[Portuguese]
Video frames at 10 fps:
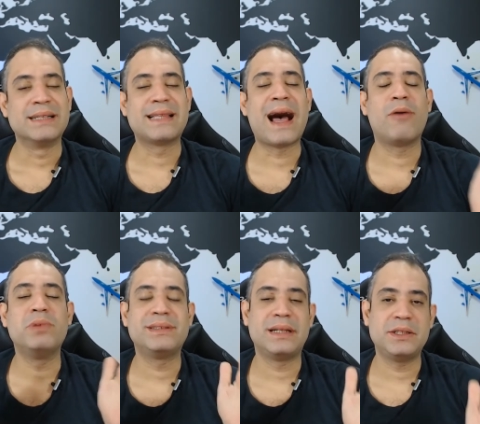tá
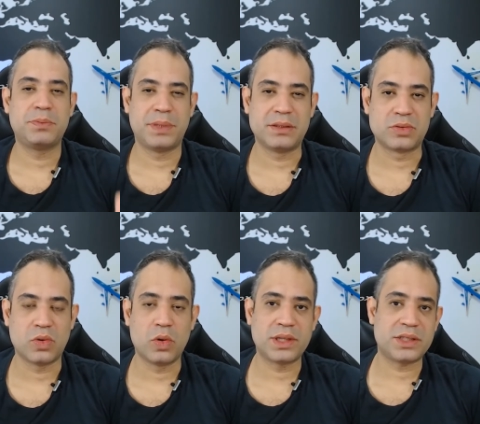um excelente preço.
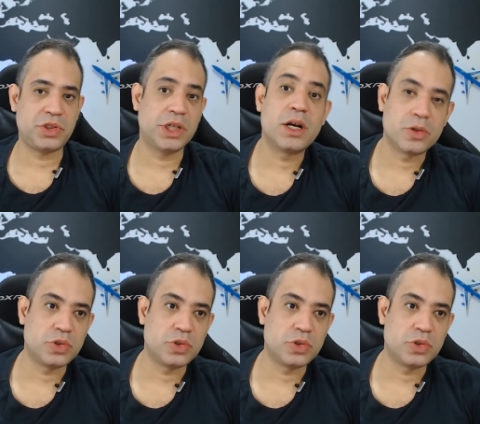Outra dica que